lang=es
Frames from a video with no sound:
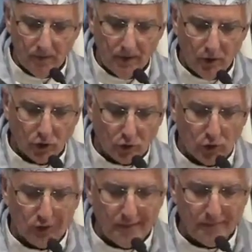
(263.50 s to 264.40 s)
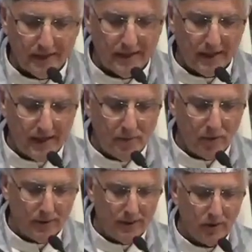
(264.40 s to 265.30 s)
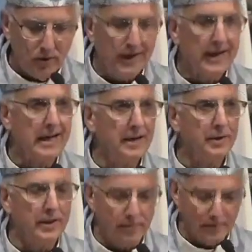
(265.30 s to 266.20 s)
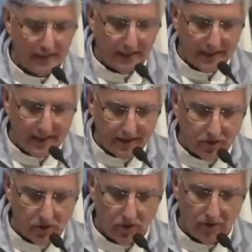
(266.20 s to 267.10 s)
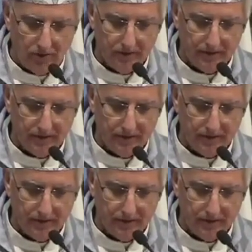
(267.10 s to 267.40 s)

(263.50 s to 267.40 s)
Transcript: nosotros también hemos venido en clave de peregrinación.